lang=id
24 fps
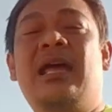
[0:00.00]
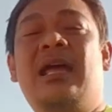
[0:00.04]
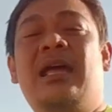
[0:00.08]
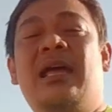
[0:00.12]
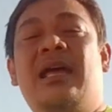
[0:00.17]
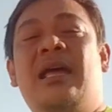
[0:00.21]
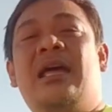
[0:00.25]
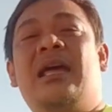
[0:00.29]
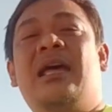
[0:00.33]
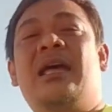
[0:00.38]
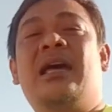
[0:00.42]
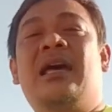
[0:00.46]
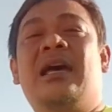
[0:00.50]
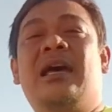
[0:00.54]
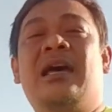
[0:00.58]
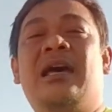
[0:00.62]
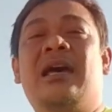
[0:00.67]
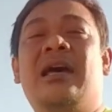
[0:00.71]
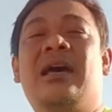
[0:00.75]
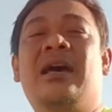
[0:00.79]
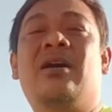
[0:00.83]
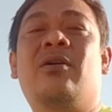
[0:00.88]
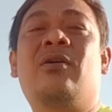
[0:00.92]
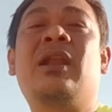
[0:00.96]

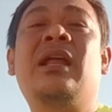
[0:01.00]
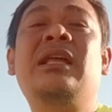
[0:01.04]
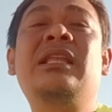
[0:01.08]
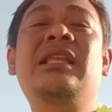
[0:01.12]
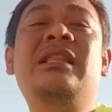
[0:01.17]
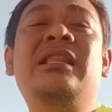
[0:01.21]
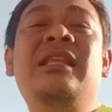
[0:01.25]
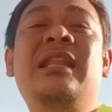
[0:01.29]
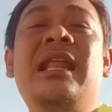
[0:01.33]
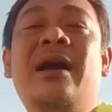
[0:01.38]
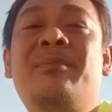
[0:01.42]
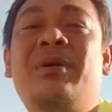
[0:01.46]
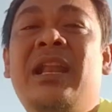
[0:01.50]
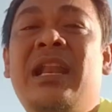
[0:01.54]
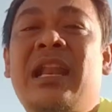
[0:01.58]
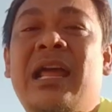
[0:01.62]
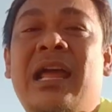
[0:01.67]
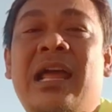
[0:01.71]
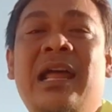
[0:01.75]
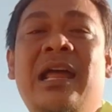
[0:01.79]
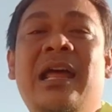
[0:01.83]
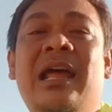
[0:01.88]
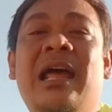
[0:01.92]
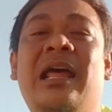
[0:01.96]
uh, orangnya tidak amanah,
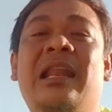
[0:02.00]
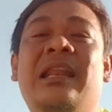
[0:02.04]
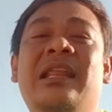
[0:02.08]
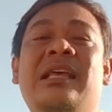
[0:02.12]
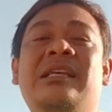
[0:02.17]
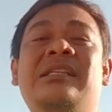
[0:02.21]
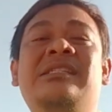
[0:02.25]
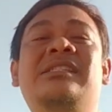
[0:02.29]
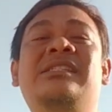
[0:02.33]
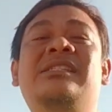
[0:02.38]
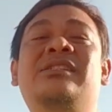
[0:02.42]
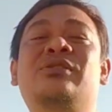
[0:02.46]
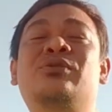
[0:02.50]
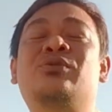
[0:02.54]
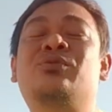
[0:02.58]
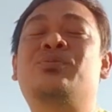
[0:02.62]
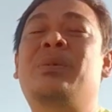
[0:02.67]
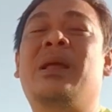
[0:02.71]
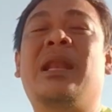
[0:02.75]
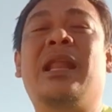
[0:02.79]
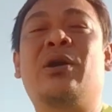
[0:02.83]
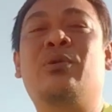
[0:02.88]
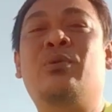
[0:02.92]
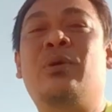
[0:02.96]
alias
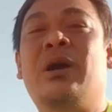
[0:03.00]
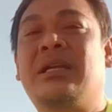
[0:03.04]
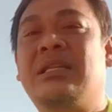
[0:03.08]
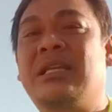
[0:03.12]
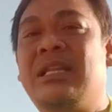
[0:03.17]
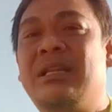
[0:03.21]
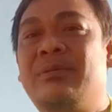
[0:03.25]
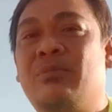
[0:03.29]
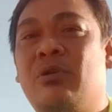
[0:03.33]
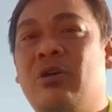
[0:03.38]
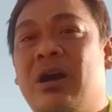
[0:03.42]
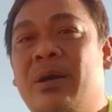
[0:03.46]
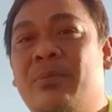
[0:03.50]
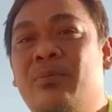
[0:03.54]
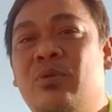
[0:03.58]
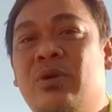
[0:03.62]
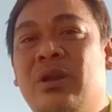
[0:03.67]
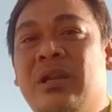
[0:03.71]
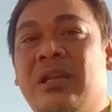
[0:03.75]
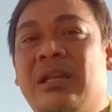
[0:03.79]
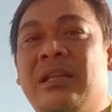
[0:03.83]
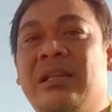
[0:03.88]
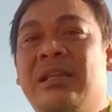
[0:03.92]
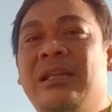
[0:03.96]
malah uangnya dibawa kabur.
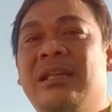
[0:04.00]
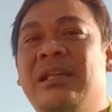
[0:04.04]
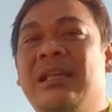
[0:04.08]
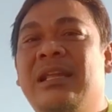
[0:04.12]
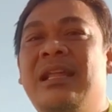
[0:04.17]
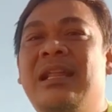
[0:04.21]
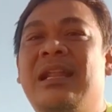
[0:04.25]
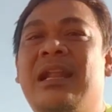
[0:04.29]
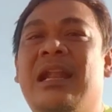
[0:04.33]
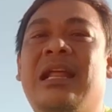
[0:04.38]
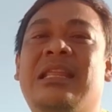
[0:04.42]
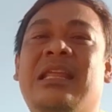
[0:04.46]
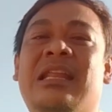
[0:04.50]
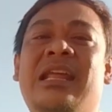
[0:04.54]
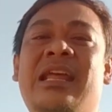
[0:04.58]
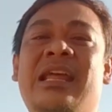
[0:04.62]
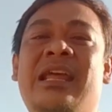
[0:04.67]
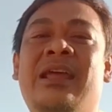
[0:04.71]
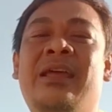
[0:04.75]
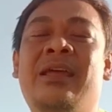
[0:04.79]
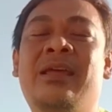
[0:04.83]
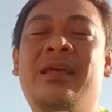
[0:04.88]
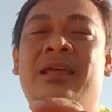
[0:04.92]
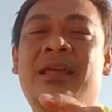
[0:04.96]
Nah, jadi
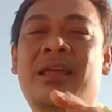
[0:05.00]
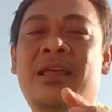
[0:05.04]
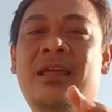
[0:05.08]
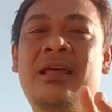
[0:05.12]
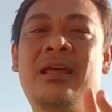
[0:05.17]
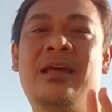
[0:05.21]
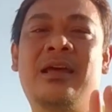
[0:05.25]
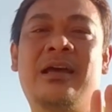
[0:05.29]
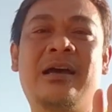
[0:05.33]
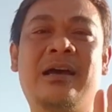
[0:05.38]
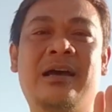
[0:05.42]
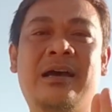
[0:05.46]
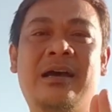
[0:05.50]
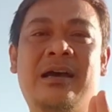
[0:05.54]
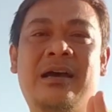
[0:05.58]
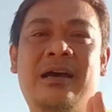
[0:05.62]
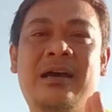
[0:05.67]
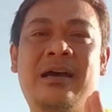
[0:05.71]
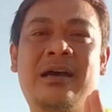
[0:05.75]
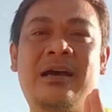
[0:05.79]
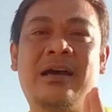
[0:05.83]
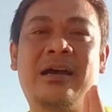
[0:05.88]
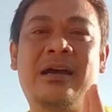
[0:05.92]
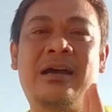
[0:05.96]

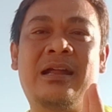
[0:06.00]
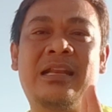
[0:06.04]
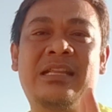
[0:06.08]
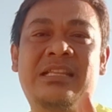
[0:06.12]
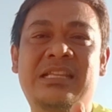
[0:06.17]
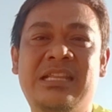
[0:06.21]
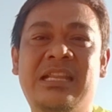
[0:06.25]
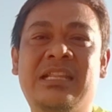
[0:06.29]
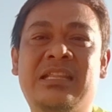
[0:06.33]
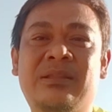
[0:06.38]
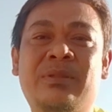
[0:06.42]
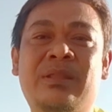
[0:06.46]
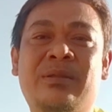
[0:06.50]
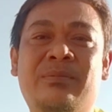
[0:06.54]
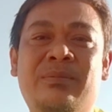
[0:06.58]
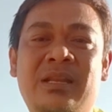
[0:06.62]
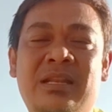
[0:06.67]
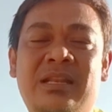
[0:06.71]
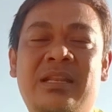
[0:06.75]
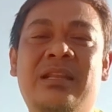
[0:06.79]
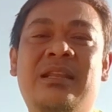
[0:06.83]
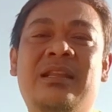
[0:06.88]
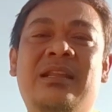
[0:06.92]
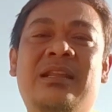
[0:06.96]
uh, di sini teman-teman
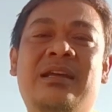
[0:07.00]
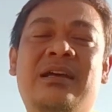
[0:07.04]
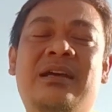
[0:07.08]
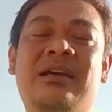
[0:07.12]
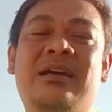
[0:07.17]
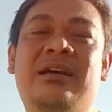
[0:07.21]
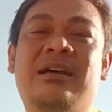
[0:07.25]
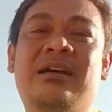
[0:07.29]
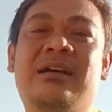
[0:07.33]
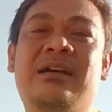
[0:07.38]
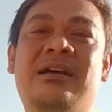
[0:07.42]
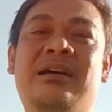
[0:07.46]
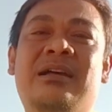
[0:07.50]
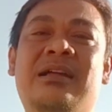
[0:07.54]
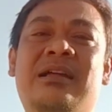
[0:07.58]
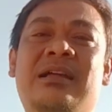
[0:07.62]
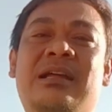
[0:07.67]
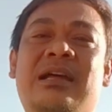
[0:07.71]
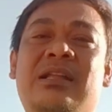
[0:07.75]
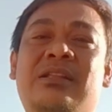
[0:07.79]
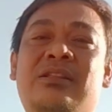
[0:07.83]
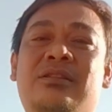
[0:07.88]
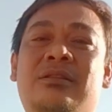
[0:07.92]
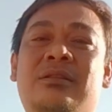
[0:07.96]

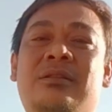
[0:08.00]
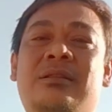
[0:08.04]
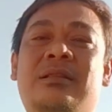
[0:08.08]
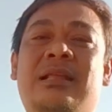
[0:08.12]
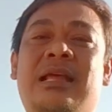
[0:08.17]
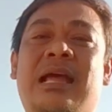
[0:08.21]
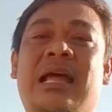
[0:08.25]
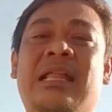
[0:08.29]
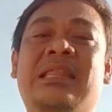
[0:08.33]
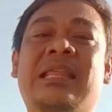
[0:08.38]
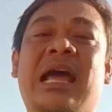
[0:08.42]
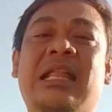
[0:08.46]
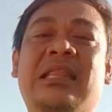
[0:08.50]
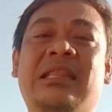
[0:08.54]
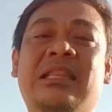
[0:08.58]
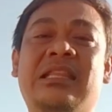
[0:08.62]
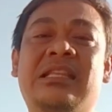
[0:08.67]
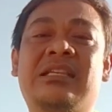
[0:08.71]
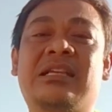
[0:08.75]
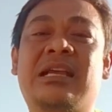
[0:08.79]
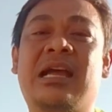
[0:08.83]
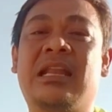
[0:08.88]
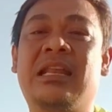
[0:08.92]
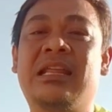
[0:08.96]
hati hati-hati
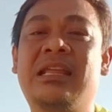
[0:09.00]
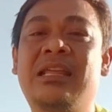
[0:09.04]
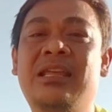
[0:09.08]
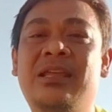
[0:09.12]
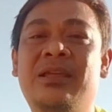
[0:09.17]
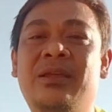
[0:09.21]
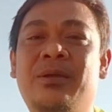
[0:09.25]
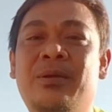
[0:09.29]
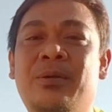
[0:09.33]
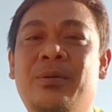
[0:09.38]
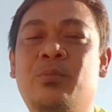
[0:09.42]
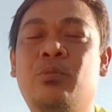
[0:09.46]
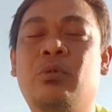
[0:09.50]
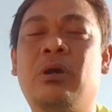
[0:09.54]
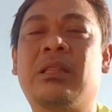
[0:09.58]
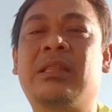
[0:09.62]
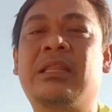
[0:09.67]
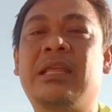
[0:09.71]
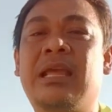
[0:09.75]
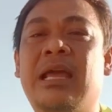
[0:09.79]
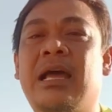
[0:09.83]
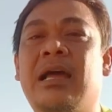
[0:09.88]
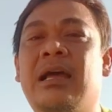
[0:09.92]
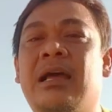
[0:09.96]
sekali buat
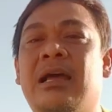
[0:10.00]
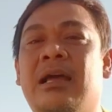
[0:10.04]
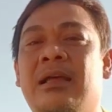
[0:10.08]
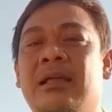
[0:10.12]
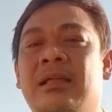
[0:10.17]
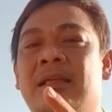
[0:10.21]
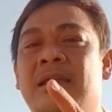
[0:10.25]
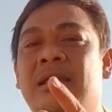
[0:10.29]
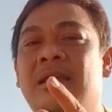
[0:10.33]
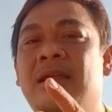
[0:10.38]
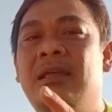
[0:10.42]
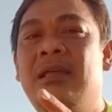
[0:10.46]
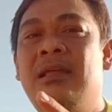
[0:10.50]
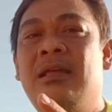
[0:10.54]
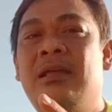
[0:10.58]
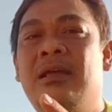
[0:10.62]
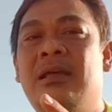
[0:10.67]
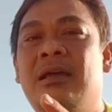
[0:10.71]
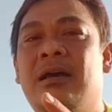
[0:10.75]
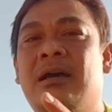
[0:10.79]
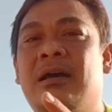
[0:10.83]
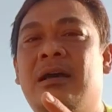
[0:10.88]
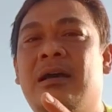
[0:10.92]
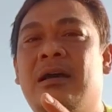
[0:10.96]
yang
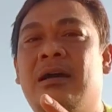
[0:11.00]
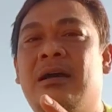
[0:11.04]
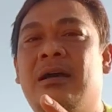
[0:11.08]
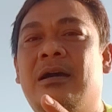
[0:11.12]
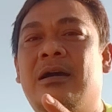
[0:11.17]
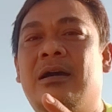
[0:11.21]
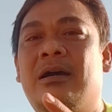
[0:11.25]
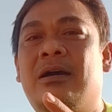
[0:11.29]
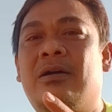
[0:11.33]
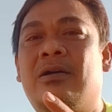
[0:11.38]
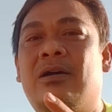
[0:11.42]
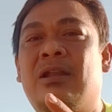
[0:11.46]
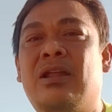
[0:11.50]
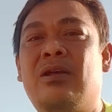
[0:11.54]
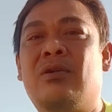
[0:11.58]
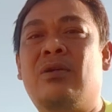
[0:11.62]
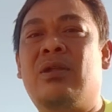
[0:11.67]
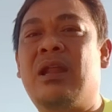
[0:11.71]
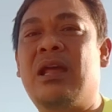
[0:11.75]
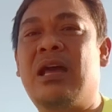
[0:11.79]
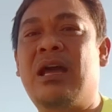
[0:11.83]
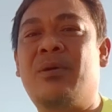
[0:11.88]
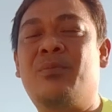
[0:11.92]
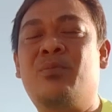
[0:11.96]
orang orang-orang
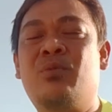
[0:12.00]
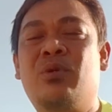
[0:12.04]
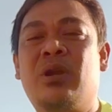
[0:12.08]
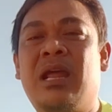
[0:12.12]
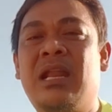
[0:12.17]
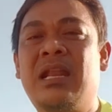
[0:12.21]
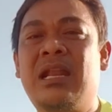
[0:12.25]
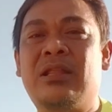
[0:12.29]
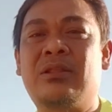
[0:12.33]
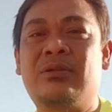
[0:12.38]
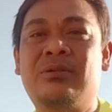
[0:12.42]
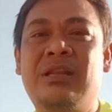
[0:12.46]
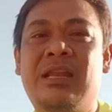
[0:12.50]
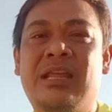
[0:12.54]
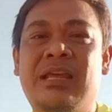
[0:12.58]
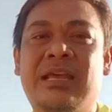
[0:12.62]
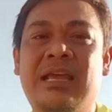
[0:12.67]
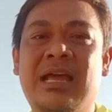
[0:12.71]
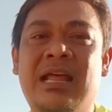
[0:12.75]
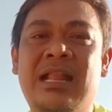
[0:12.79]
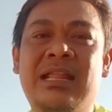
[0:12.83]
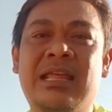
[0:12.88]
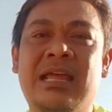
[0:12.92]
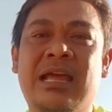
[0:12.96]
kaburan atau ilegal
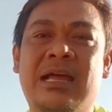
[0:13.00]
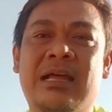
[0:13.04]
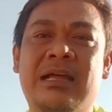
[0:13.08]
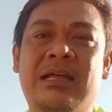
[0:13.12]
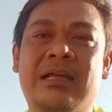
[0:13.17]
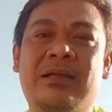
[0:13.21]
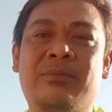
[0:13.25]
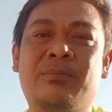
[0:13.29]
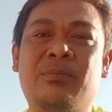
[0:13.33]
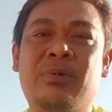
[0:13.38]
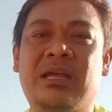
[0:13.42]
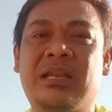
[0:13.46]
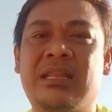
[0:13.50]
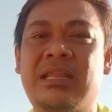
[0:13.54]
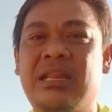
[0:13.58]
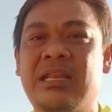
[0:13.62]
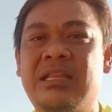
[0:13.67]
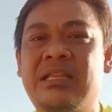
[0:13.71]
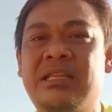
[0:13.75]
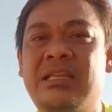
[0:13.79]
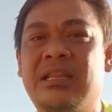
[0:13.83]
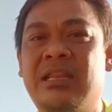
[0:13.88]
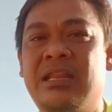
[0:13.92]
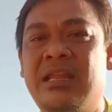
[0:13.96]
yang bekerja di sini